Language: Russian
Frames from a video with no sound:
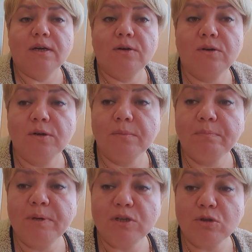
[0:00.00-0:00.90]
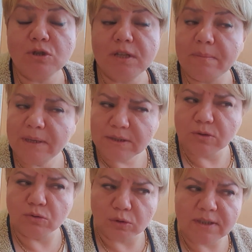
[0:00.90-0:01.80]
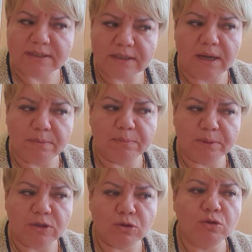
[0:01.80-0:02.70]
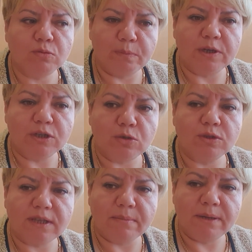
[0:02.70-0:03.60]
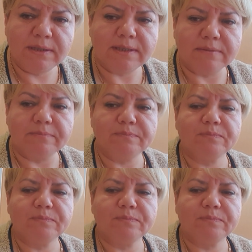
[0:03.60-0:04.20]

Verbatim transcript: э, пылесос сломался, но у нас всегда был пылесос, но пылесос сломался,